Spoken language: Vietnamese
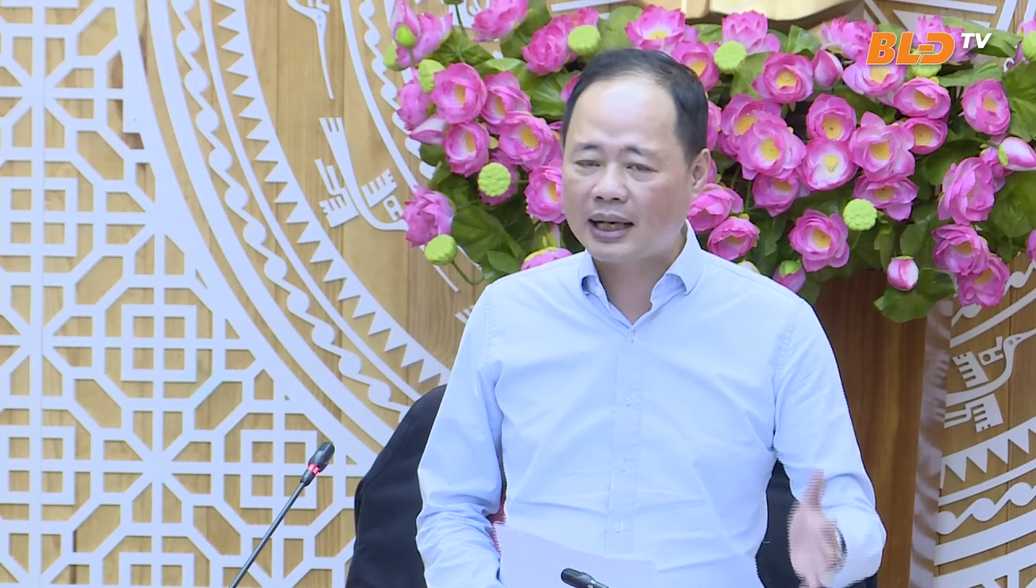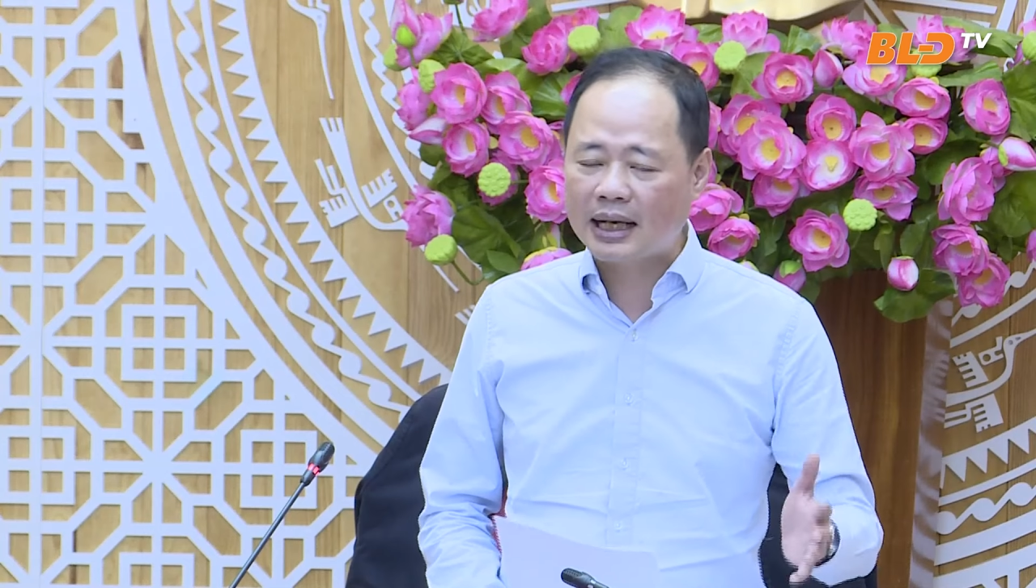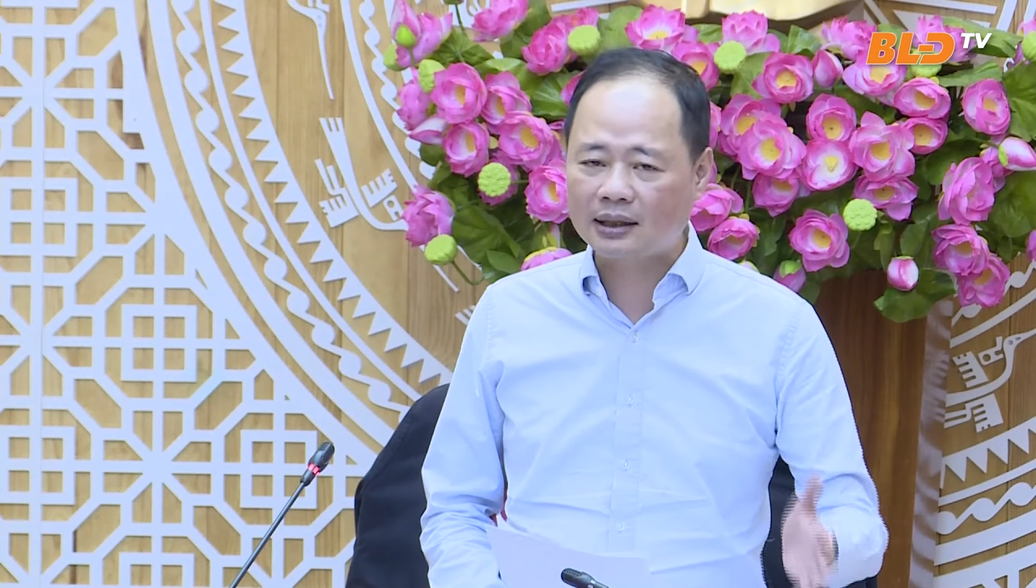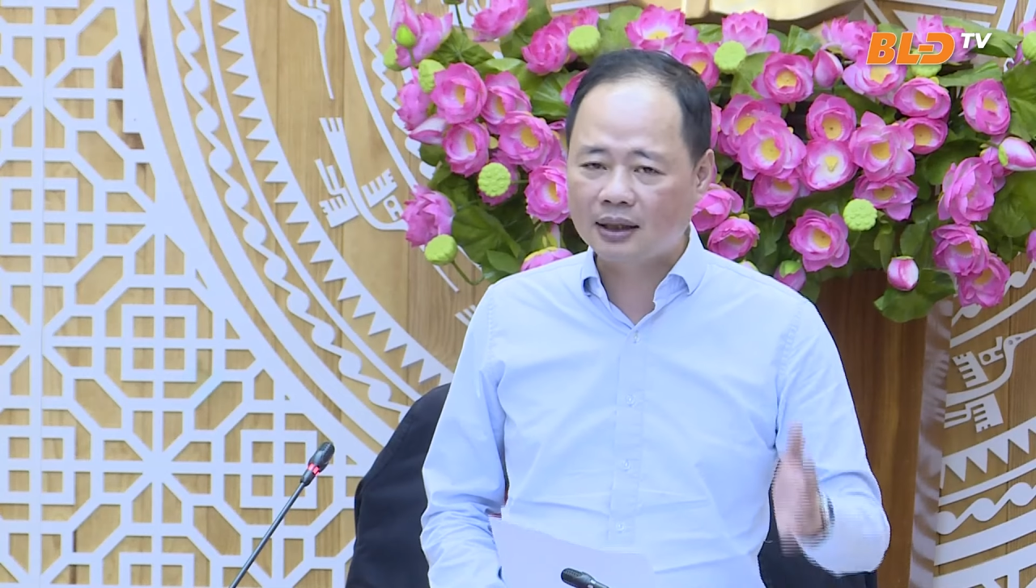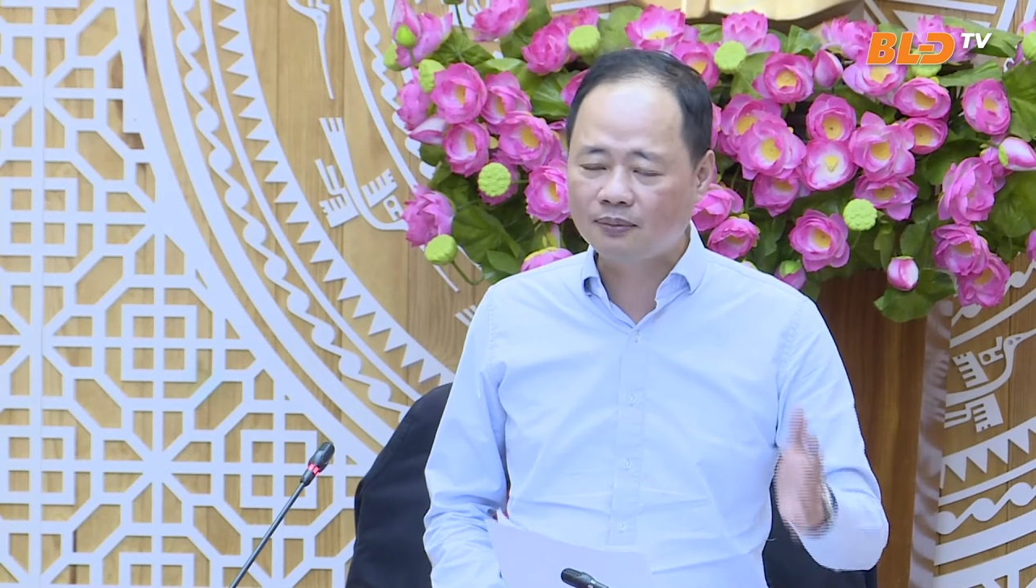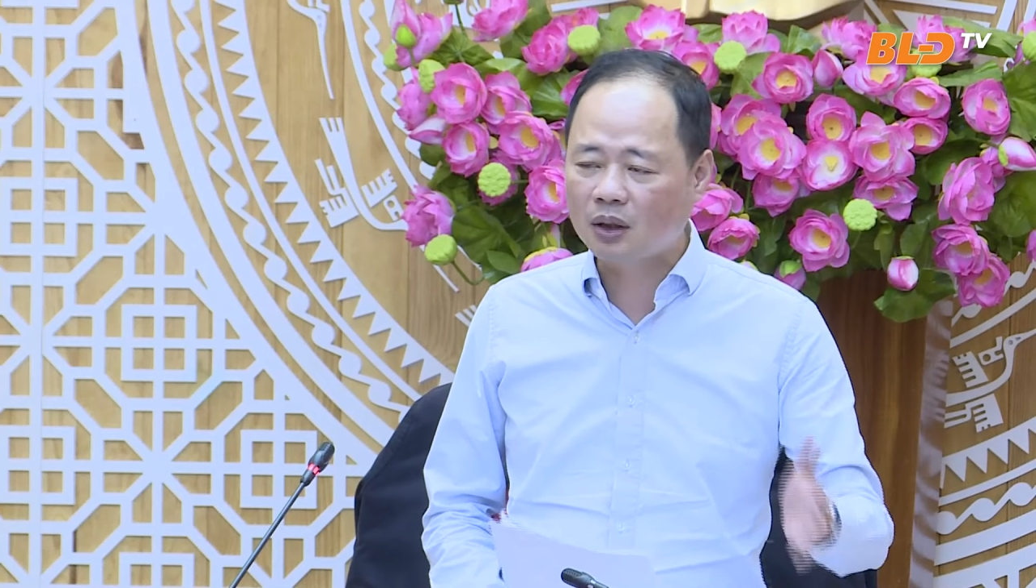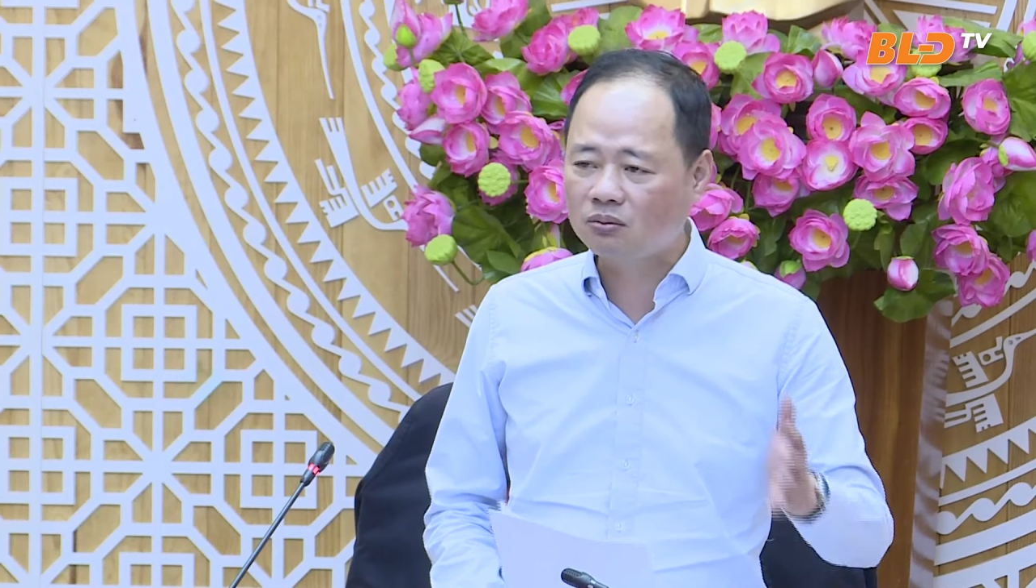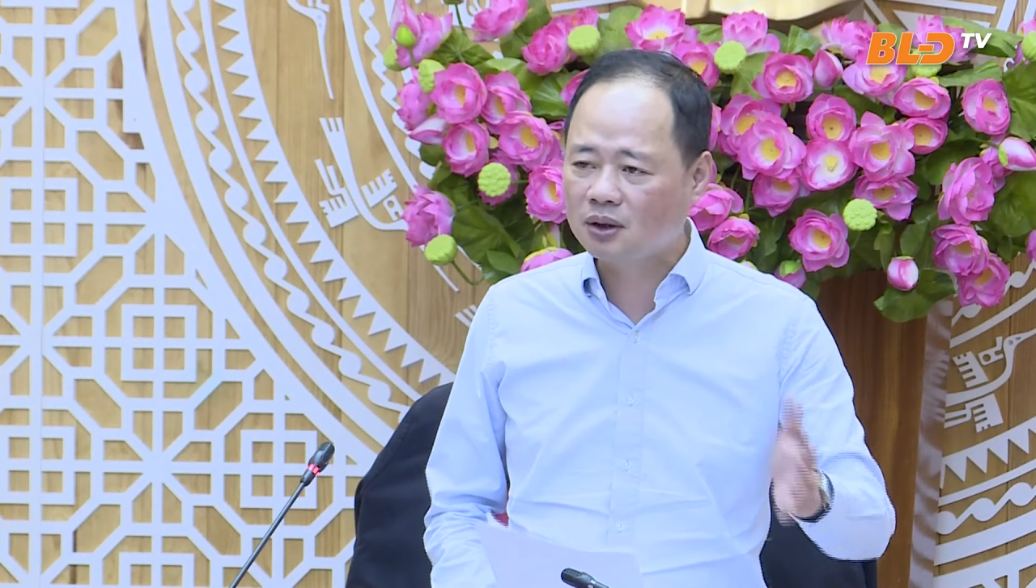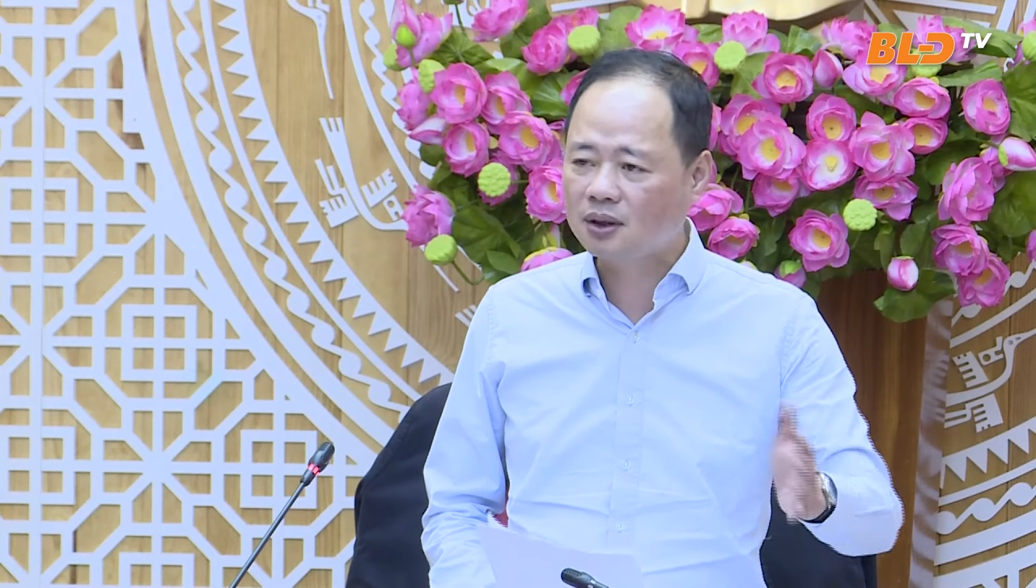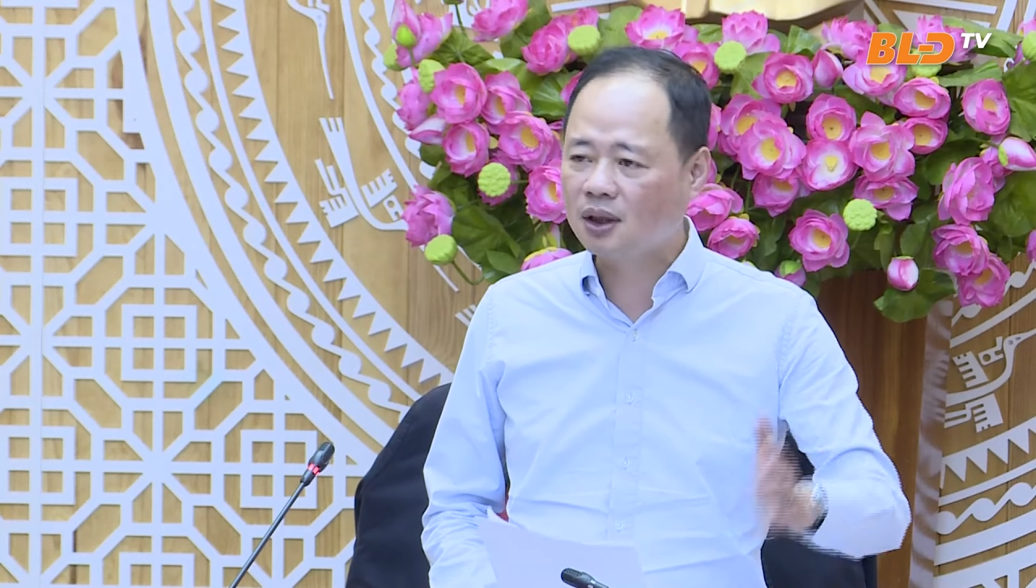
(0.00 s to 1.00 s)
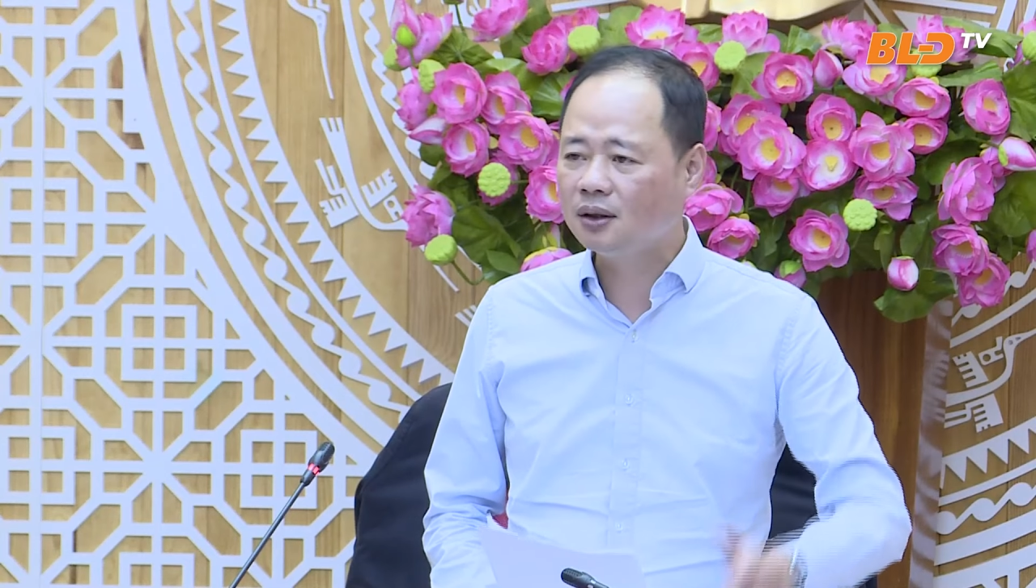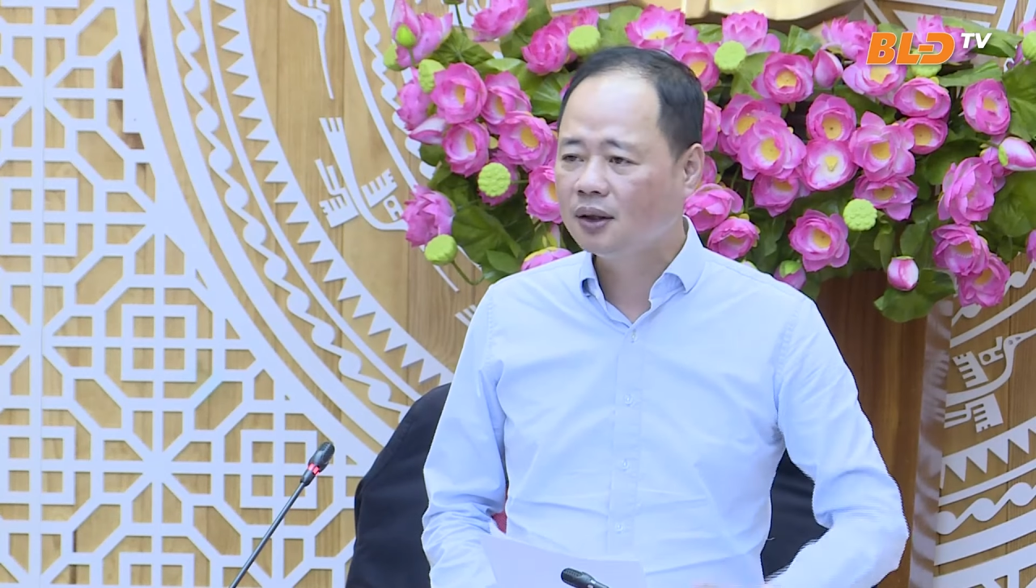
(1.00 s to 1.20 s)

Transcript: Lạt Lâm Đồng rực rỡ